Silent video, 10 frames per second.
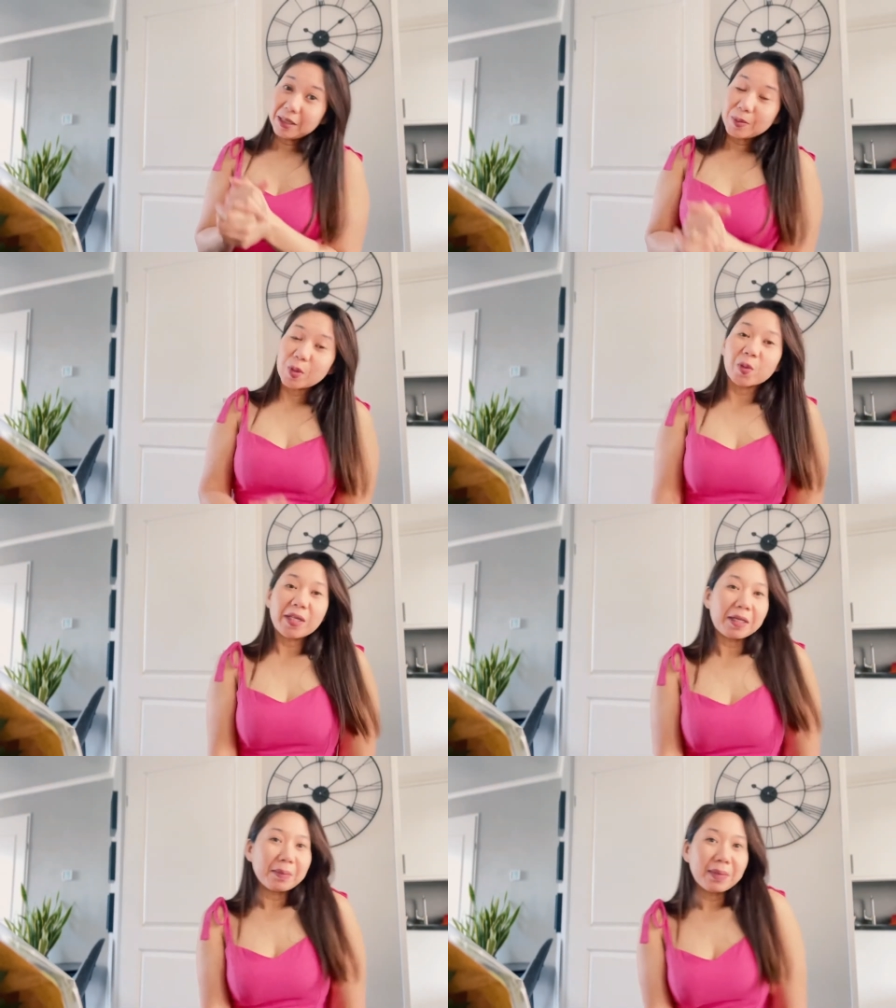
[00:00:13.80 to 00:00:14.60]
loves!
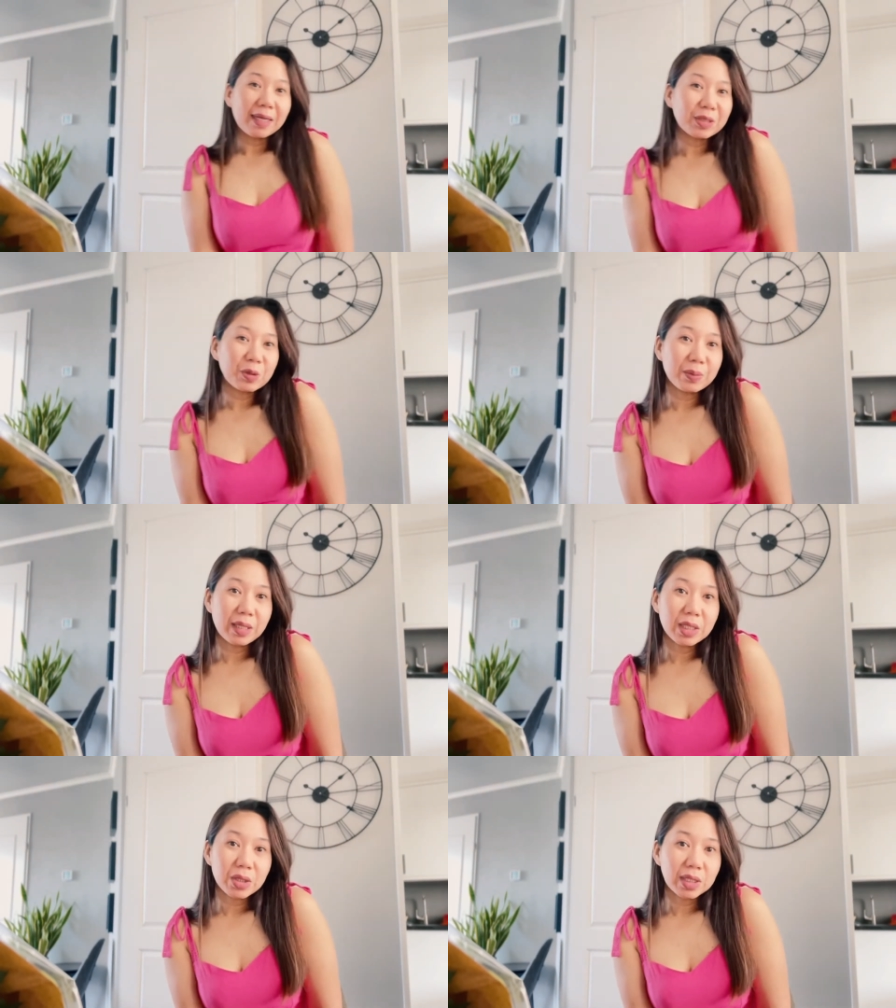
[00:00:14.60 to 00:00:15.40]
Welcome back to
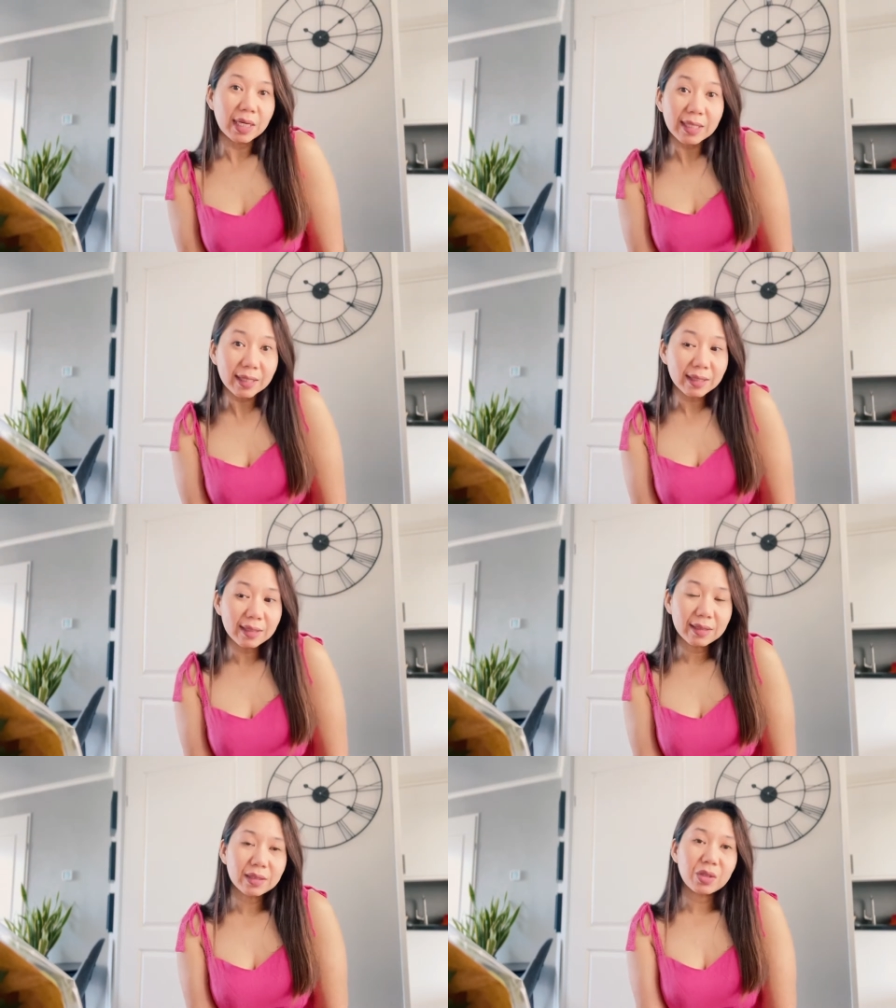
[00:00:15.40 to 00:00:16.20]
my channel!